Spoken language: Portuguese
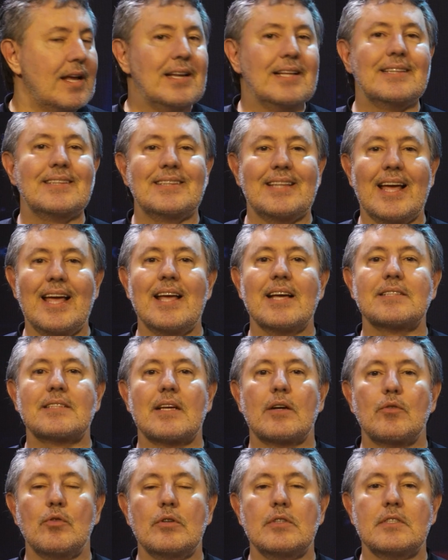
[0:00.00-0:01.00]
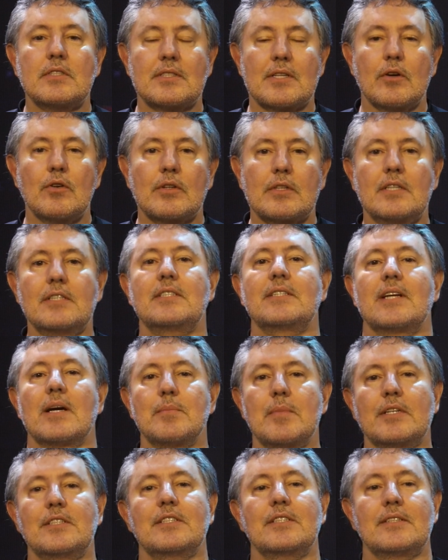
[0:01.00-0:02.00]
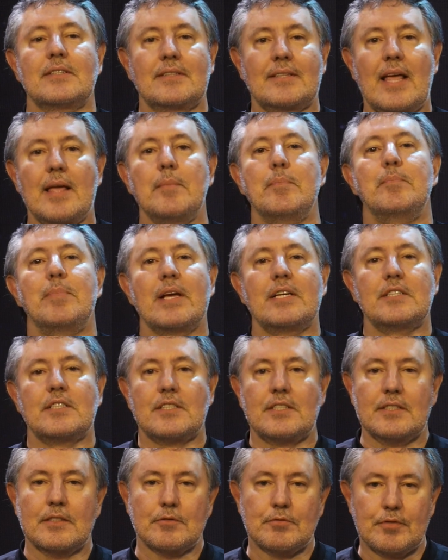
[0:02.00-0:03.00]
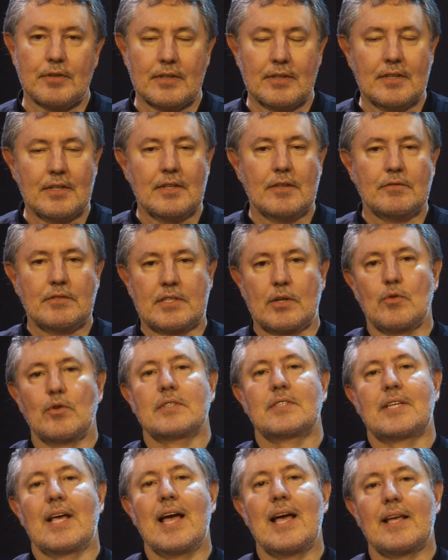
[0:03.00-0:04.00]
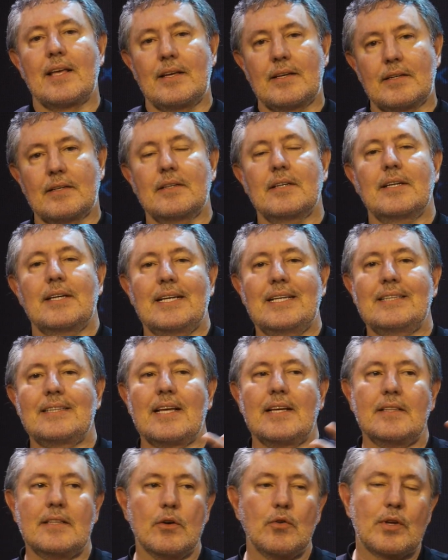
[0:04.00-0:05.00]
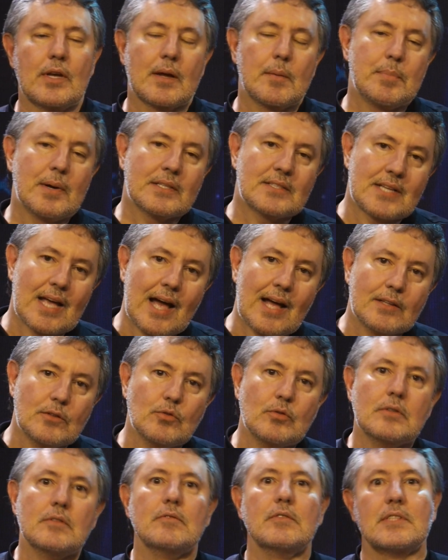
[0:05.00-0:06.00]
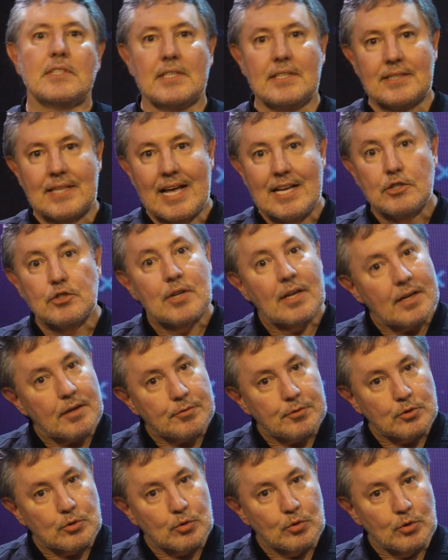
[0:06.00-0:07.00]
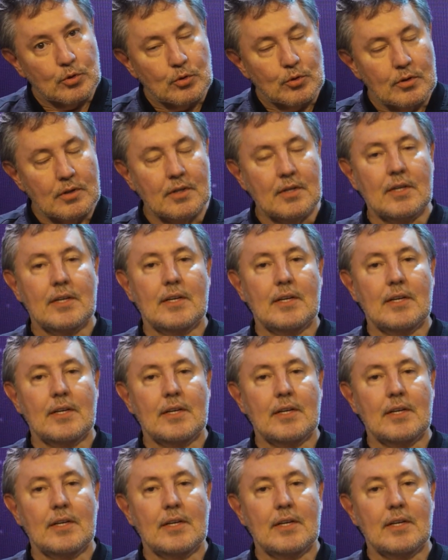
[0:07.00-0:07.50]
Ele tem essa condição que a gente chama de tempestiva. Você consegue entender o que é passado, você entende o que é futuro.